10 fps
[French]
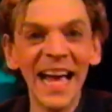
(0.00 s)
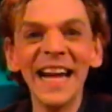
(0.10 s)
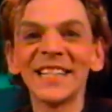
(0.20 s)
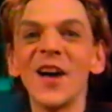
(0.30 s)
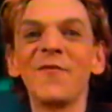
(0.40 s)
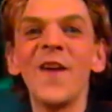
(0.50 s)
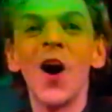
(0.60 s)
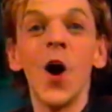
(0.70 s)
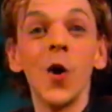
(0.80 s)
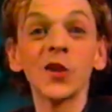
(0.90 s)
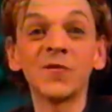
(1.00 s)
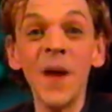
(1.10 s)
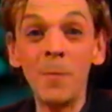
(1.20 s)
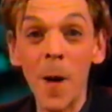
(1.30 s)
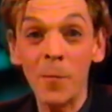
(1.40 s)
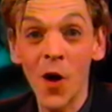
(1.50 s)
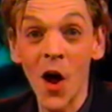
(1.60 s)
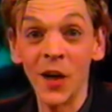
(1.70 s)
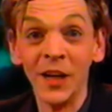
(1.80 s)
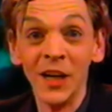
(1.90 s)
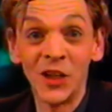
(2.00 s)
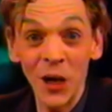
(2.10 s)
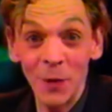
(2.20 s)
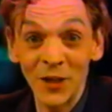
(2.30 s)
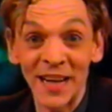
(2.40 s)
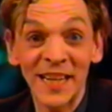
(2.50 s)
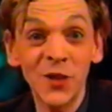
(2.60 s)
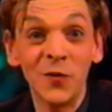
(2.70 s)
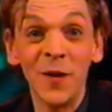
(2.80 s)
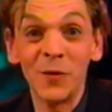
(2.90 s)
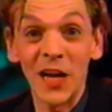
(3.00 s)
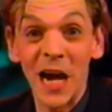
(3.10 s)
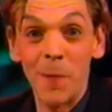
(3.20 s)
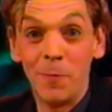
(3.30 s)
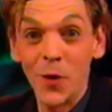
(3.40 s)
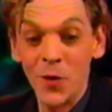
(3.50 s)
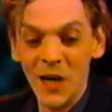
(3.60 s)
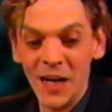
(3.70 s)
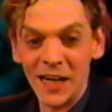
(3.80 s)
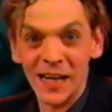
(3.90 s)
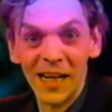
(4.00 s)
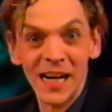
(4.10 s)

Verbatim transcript: Et les enfants, on se fait un popcorn J'ai loué une cassette du film de Léa Poule